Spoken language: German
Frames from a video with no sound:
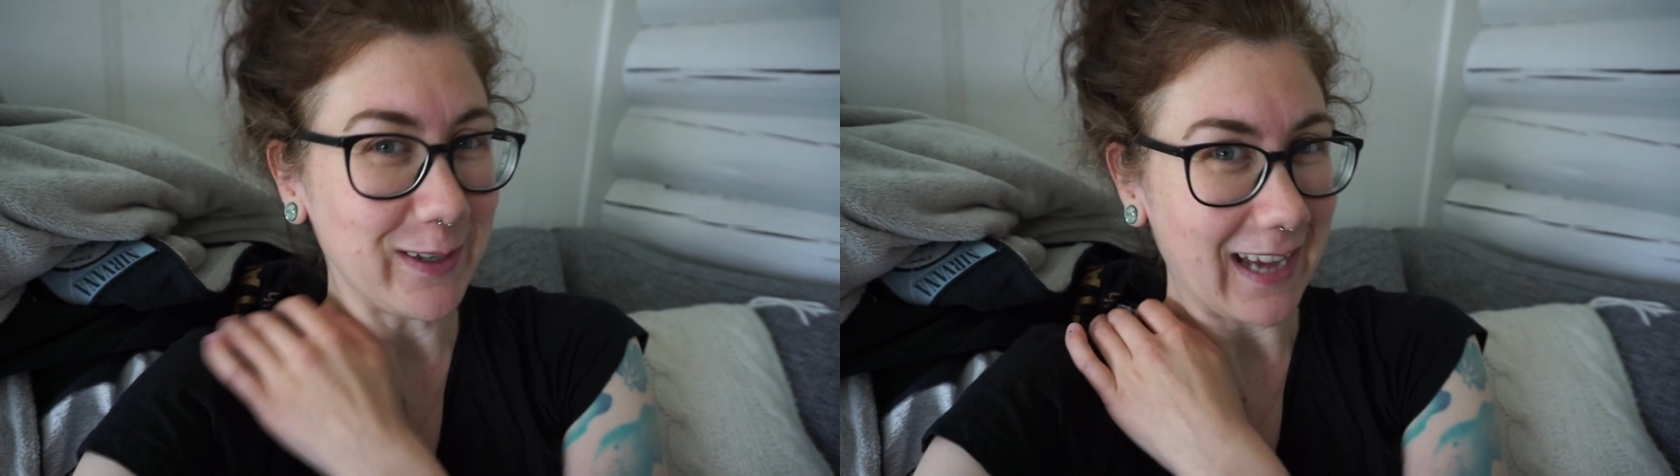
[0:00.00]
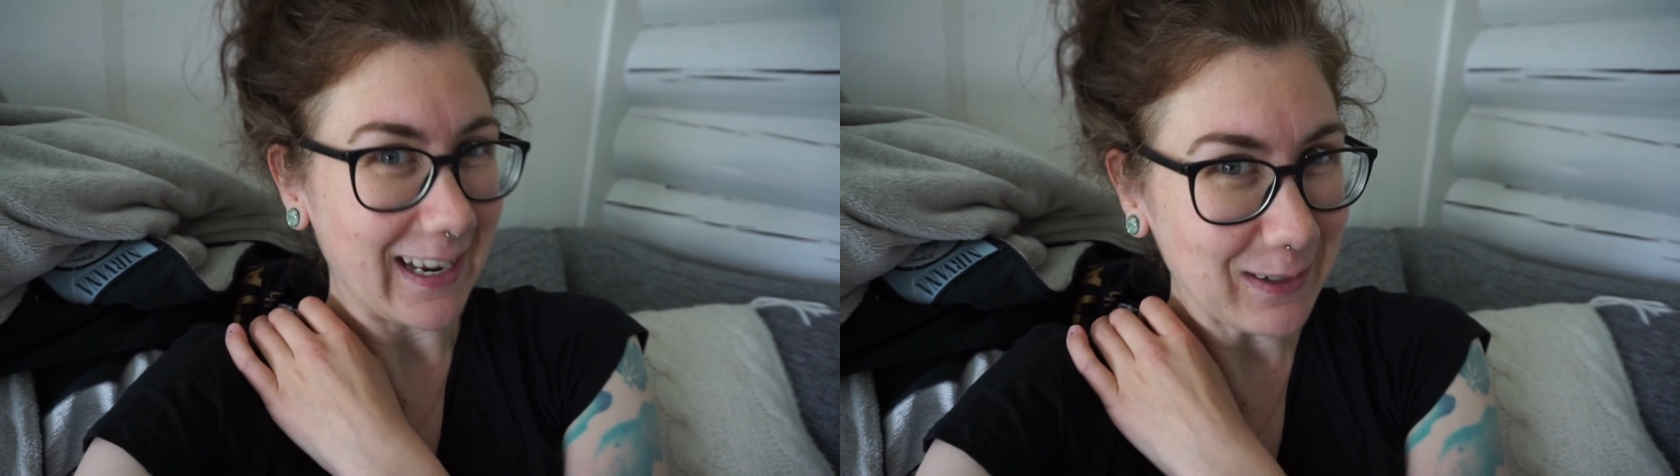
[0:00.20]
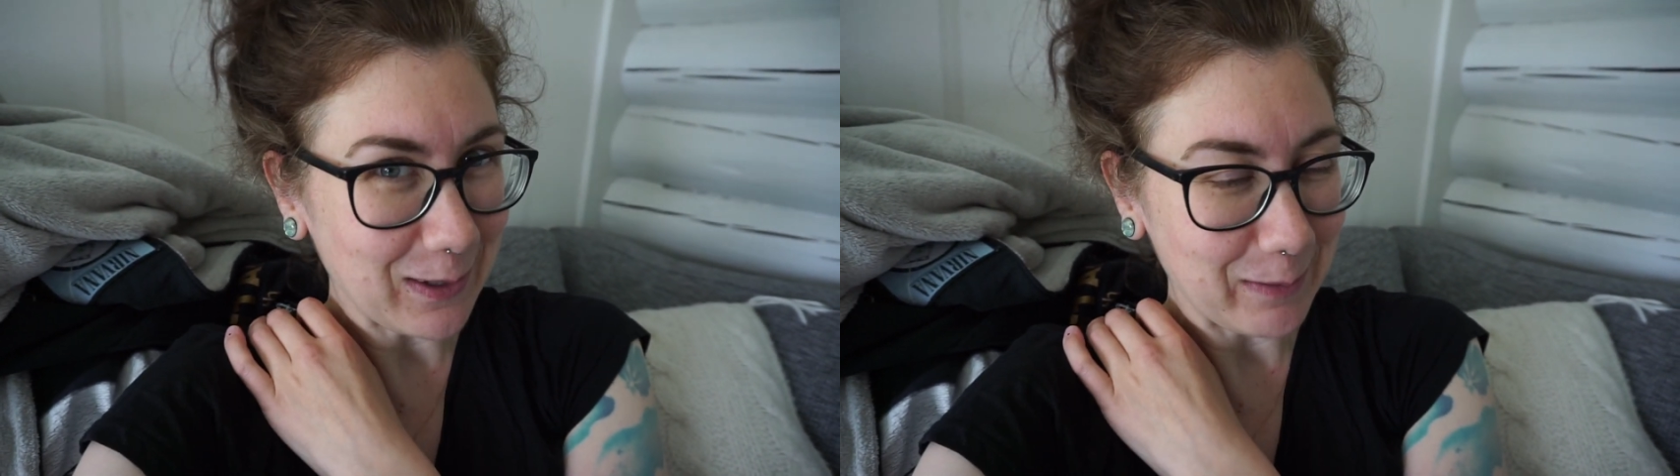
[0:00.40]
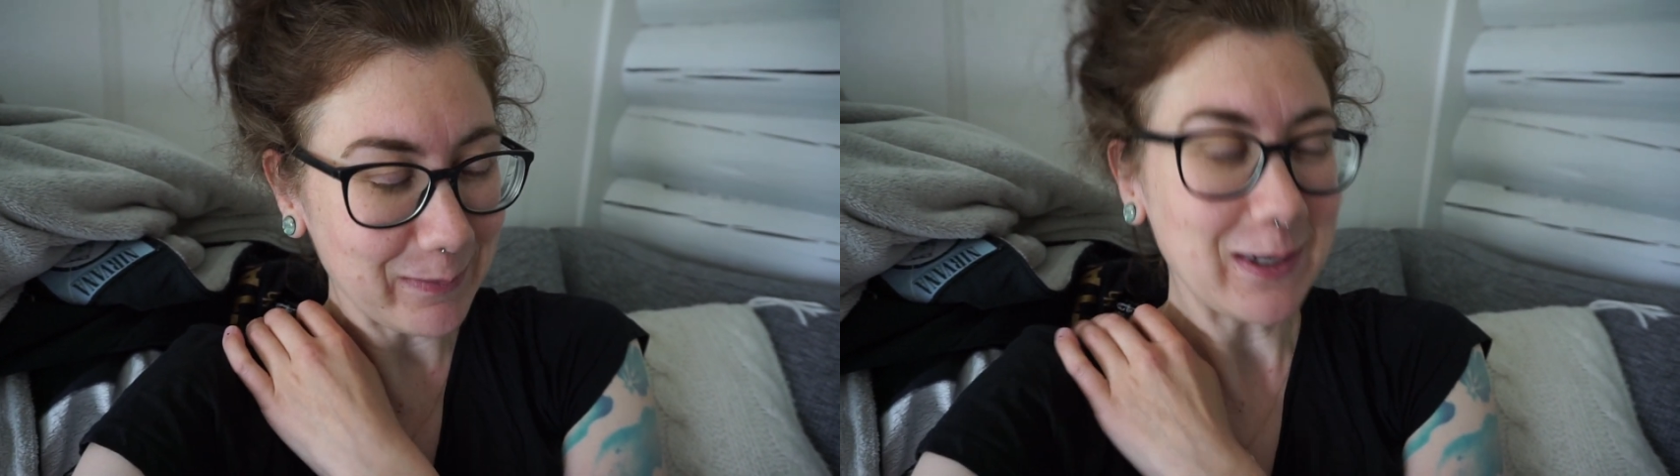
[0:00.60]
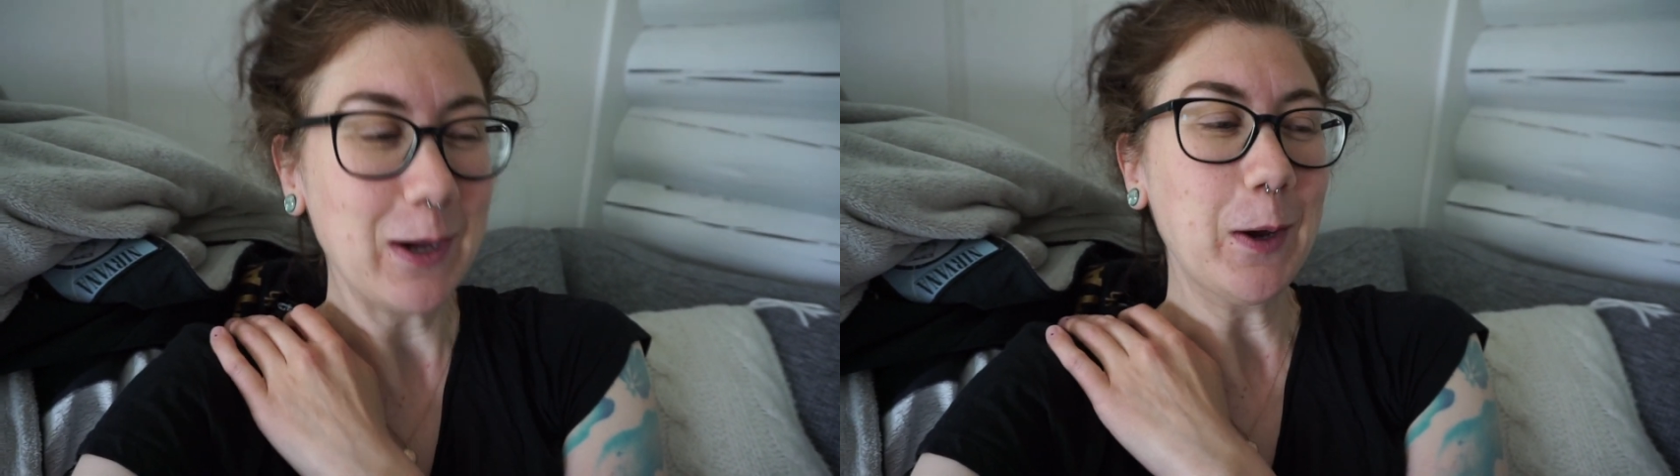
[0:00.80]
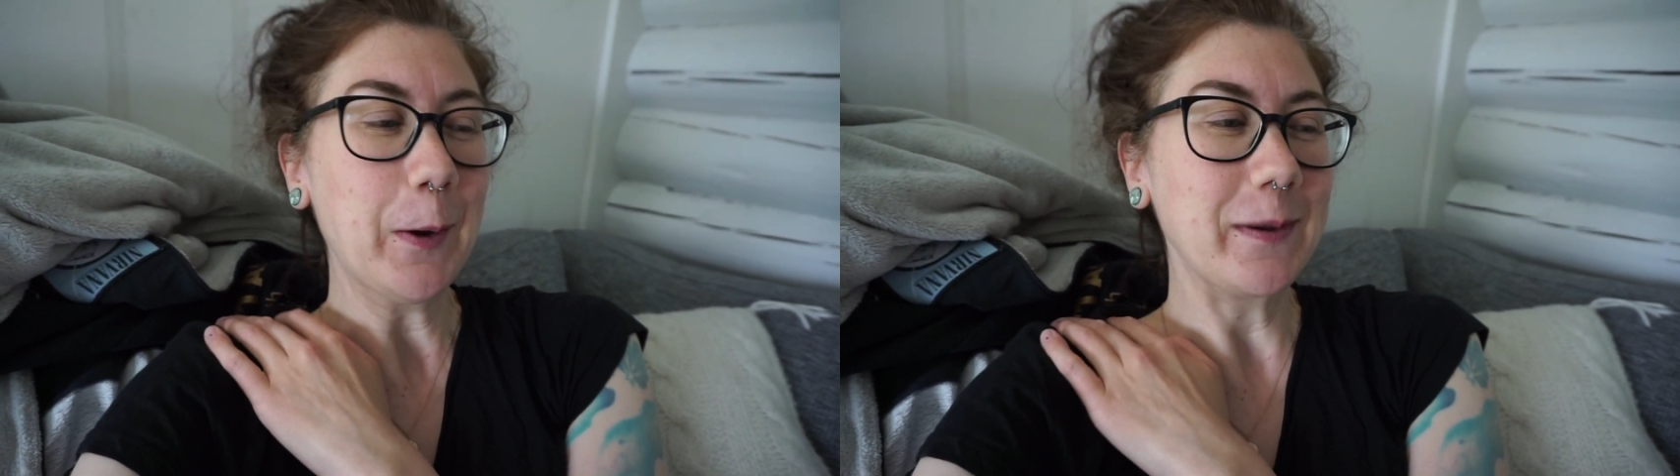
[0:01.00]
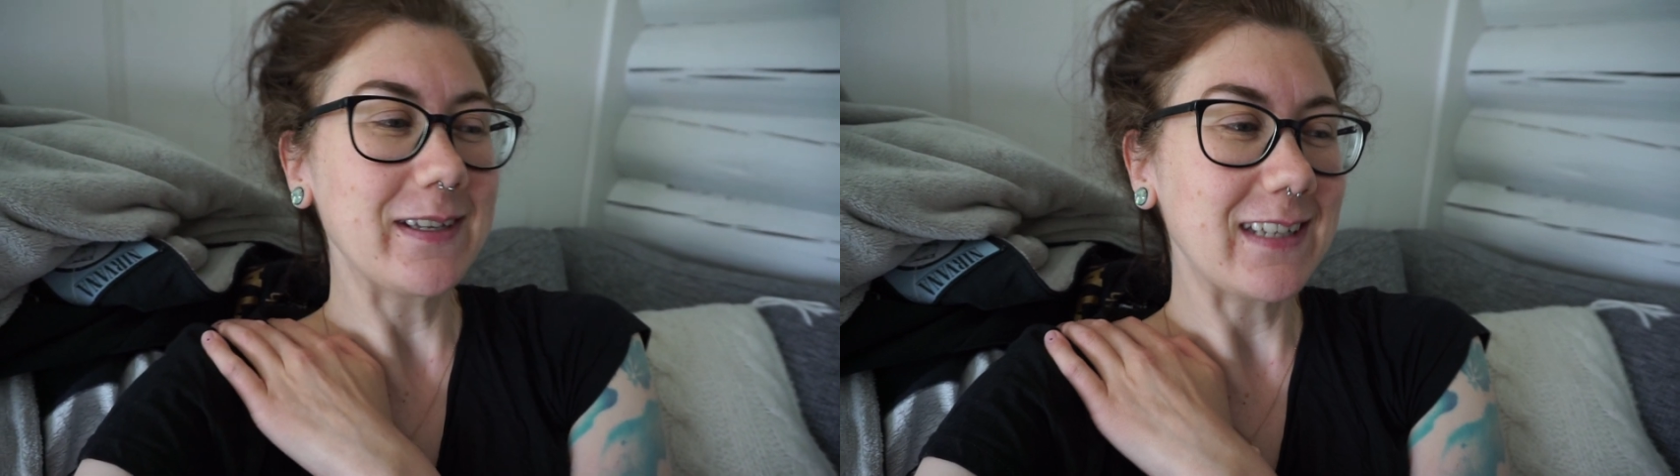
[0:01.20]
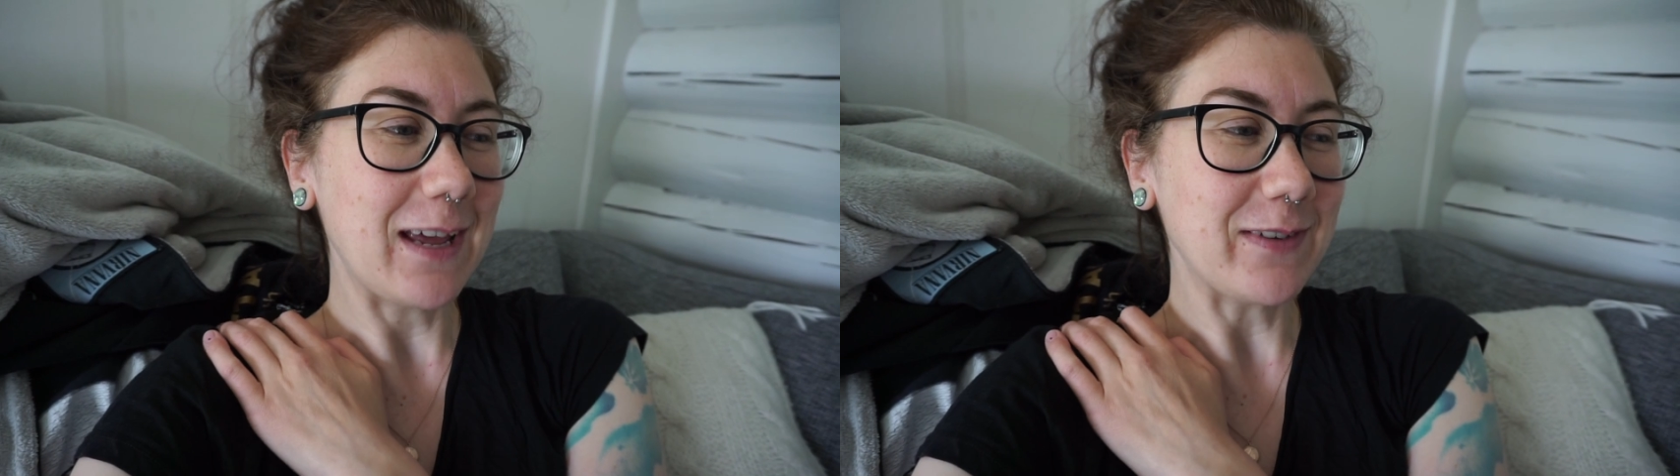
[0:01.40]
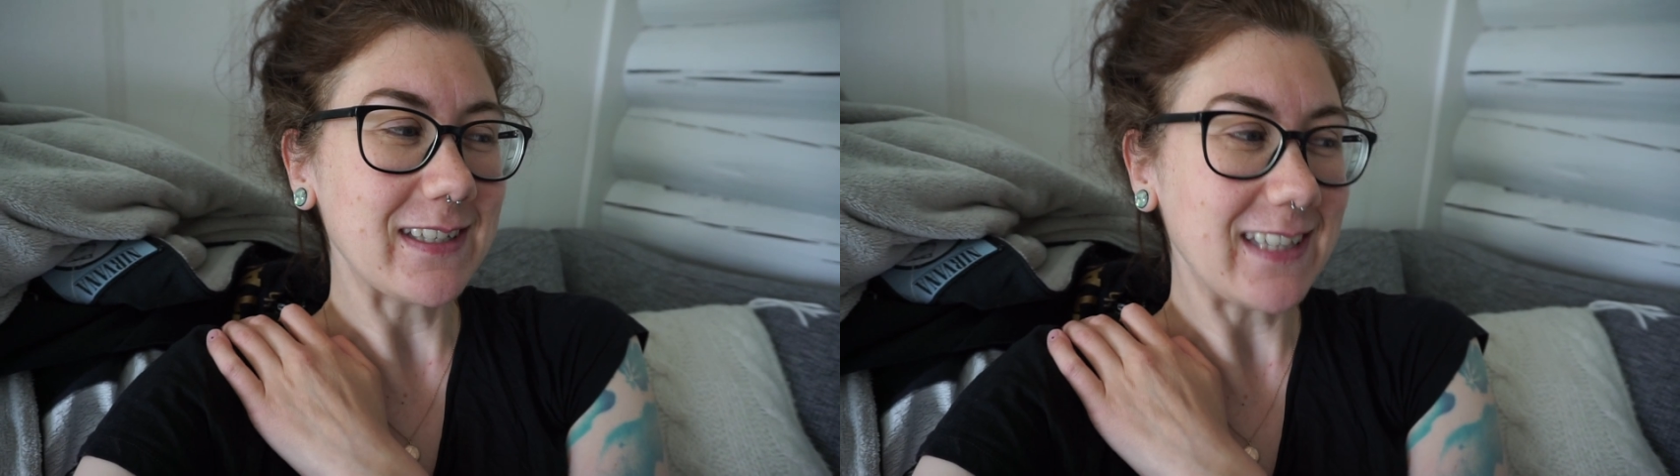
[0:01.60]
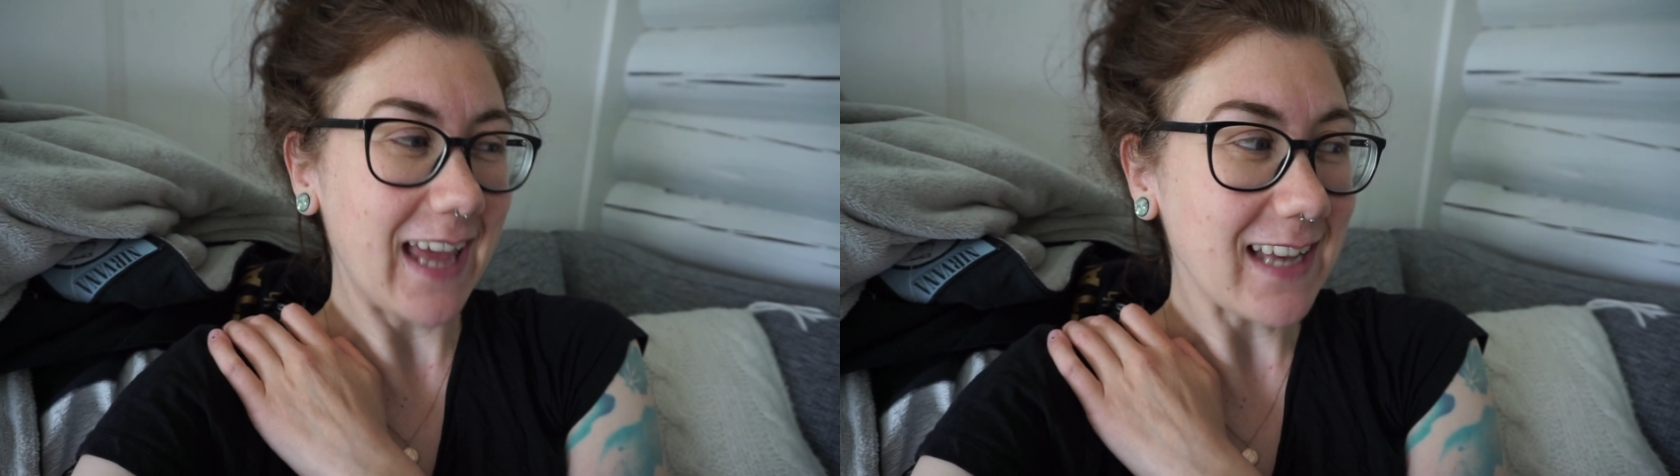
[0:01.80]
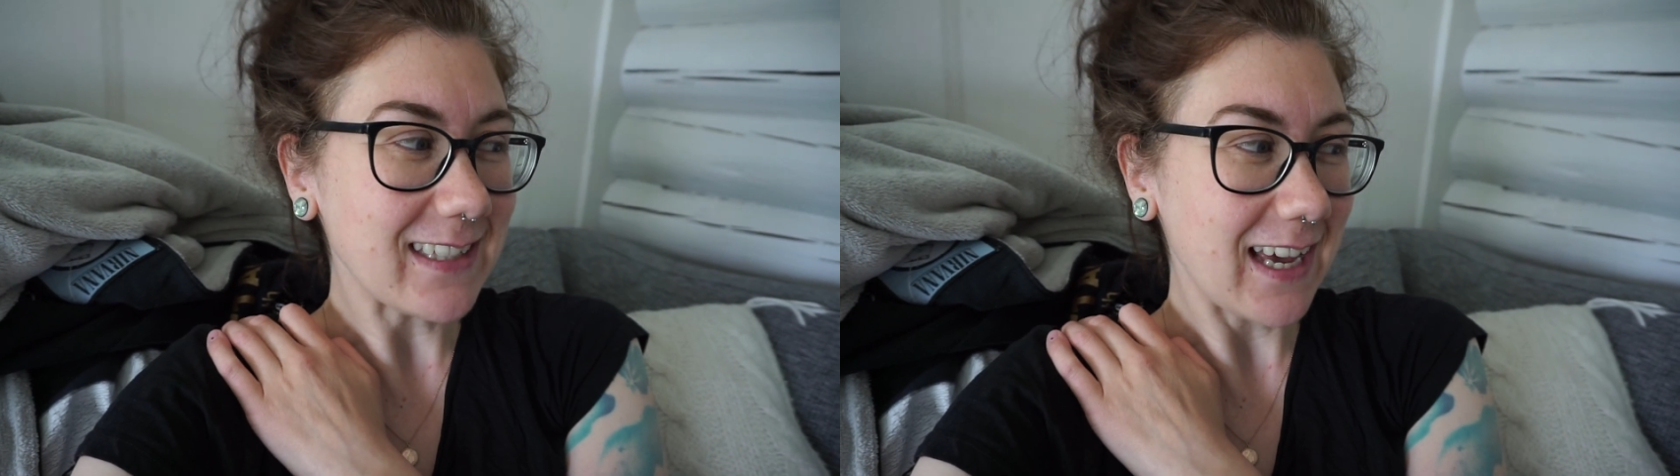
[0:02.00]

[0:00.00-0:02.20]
euch ankommt. Und es sind einfach sehr,